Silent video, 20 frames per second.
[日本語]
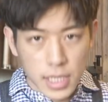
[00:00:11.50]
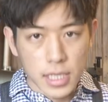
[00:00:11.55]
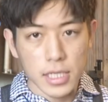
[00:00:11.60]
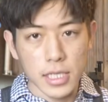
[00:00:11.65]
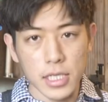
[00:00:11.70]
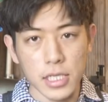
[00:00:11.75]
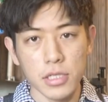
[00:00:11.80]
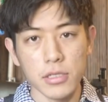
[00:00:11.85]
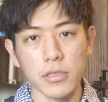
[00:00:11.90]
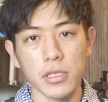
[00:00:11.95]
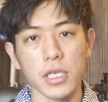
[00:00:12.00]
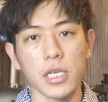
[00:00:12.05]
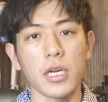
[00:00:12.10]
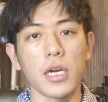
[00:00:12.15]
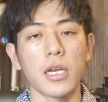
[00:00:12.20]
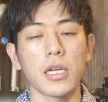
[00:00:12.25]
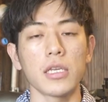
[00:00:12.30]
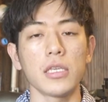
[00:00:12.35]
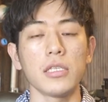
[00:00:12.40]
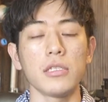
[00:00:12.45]
にじゅうに
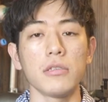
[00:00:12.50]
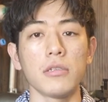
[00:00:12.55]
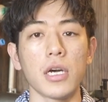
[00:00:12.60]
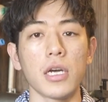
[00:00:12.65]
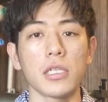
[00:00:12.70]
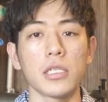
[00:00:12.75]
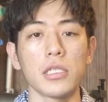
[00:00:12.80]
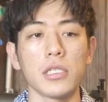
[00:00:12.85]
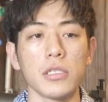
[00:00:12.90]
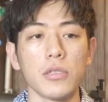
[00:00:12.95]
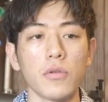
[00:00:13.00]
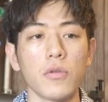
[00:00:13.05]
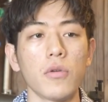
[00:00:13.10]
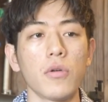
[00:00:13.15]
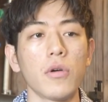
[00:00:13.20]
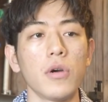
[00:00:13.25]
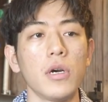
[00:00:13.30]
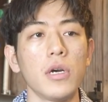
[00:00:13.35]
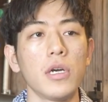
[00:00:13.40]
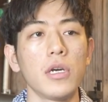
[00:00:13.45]
からにじゅうはち
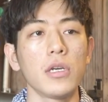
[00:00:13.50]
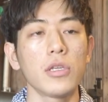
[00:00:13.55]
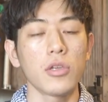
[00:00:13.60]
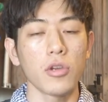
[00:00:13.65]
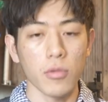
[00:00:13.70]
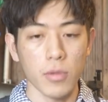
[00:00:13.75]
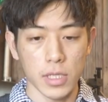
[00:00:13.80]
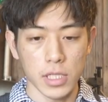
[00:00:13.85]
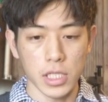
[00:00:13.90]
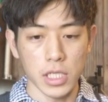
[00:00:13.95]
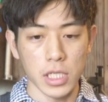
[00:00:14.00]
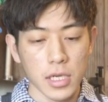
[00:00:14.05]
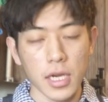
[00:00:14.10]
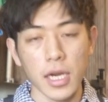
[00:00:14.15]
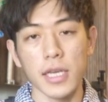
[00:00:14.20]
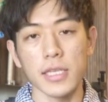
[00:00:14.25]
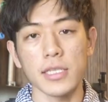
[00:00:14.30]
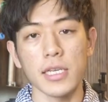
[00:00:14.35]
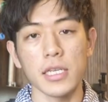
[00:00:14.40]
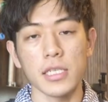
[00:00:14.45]
の京橋
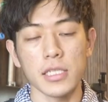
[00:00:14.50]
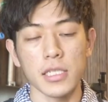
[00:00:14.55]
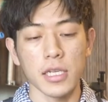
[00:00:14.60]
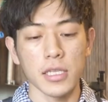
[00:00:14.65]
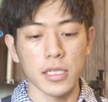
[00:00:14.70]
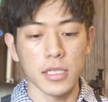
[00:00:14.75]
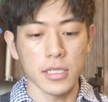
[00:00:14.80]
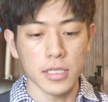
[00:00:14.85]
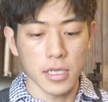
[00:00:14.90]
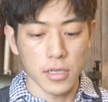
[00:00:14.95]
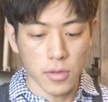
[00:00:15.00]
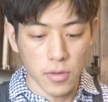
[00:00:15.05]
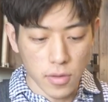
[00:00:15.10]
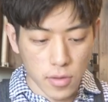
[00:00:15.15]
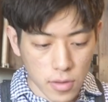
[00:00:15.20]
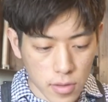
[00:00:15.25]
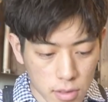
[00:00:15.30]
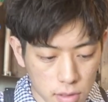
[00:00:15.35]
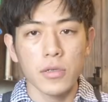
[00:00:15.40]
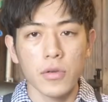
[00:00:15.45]
開催したんですけ
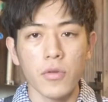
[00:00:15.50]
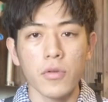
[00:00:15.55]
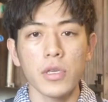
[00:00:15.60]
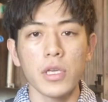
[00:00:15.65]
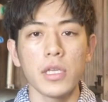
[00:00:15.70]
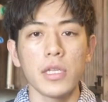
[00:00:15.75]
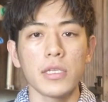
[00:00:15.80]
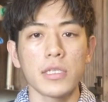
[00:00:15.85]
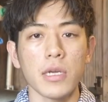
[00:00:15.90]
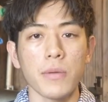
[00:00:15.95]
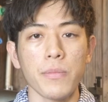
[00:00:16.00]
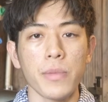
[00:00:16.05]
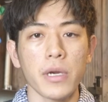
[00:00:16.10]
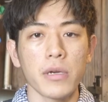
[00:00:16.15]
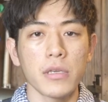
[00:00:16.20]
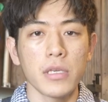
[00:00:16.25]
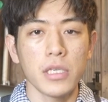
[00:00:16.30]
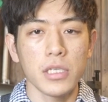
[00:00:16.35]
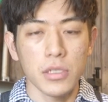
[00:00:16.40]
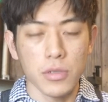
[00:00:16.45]
ど、合計でさんびゃ
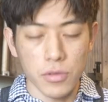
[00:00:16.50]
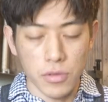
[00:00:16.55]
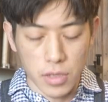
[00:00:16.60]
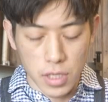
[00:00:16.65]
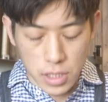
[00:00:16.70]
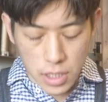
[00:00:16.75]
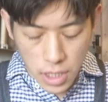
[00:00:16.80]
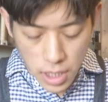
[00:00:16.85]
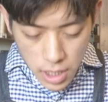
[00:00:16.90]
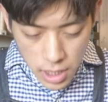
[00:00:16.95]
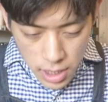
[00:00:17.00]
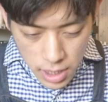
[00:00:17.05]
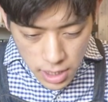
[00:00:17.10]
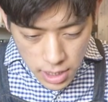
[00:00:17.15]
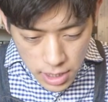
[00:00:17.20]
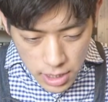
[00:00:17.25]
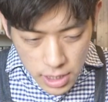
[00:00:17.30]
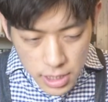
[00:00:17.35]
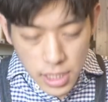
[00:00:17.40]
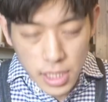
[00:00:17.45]
くにん以上の方
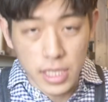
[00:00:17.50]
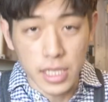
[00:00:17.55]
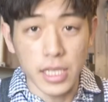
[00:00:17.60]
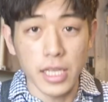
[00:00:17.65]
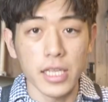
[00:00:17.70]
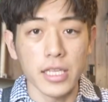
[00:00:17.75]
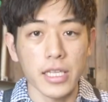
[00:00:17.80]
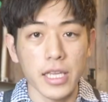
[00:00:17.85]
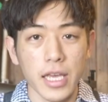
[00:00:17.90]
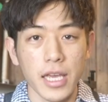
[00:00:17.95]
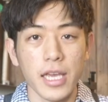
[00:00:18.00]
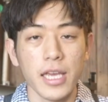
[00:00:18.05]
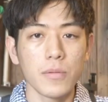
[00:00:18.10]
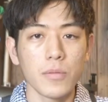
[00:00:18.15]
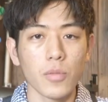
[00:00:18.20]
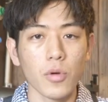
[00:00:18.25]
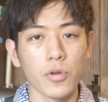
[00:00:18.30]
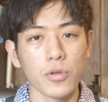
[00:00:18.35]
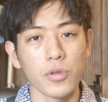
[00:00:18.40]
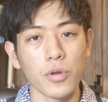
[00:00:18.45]
来ていただいて、
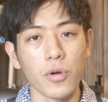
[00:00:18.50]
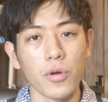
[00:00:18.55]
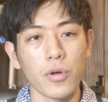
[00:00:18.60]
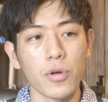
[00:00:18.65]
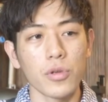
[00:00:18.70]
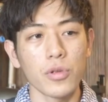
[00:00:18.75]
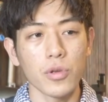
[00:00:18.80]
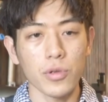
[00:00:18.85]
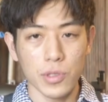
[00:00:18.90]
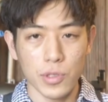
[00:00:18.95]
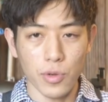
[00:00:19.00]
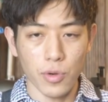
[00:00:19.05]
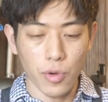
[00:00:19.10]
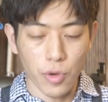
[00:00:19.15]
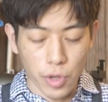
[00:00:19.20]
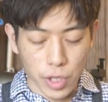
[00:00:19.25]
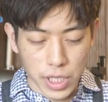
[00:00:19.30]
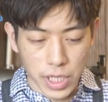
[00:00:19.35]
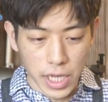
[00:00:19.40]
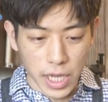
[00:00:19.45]
僕の予想を
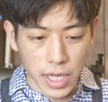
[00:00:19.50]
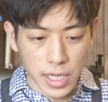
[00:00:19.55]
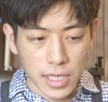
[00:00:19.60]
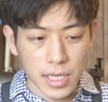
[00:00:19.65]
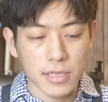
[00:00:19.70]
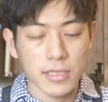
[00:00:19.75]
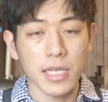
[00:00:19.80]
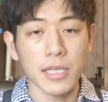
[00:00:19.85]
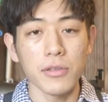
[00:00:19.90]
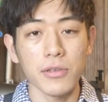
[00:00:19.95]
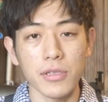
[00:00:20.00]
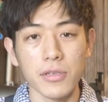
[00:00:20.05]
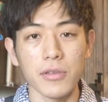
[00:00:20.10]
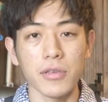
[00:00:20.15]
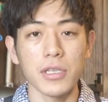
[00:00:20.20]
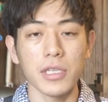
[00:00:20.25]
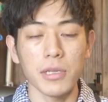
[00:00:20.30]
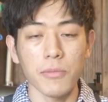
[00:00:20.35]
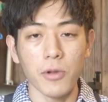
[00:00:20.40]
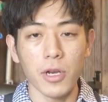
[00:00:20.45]
超えてたくさんの人
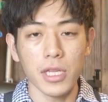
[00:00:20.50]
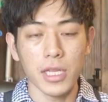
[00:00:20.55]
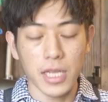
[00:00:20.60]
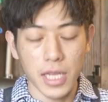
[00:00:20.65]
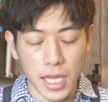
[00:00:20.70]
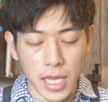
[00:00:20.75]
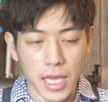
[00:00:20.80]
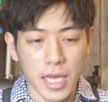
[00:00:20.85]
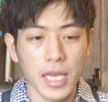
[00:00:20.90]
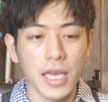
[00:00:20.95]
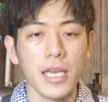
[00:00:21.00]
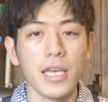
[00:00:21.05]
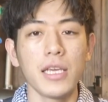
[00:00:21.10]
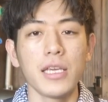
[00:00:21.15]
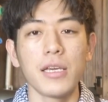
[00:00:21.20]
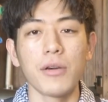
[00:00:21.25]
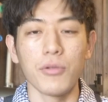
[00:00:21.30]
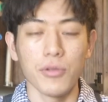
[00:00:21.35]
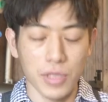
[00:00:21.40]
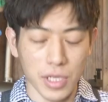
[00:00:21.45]
に来てもらって
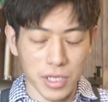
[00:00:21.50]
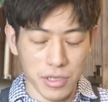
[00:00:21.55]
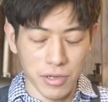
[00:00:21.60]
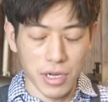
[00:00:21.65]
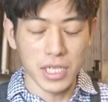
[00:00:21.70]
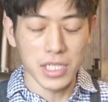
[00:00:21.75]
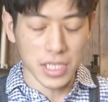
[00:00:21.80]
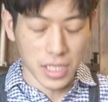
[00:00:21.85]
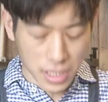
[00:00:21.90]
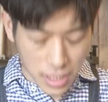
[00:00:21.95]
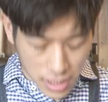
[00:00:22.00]
本当に嬉しかっ